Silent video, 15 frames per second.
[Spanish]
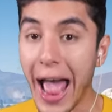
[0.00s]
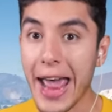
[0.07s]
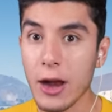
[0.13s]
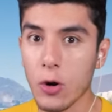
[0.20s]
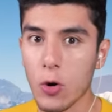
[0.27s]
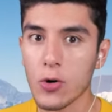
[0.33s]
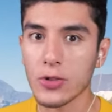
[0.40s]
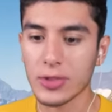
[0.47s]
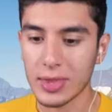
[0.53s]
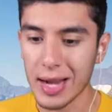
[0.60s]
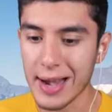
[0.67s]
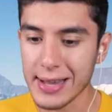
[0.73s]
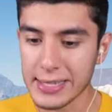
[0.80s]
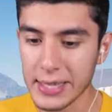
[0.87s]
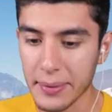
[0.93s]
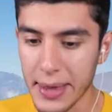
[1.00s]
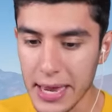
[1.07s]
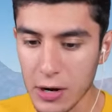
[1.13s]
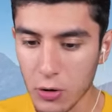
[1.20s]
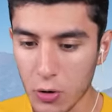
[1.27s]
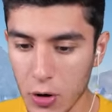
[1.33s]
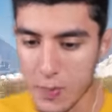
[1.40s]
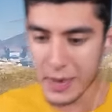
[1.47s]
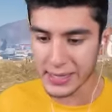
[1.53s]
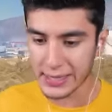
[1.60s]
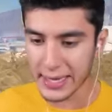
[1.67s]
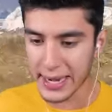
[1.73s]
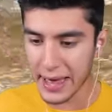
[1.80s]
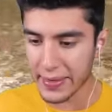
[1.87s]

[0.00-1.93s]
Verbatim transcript: a encontrar este vehículo Y más que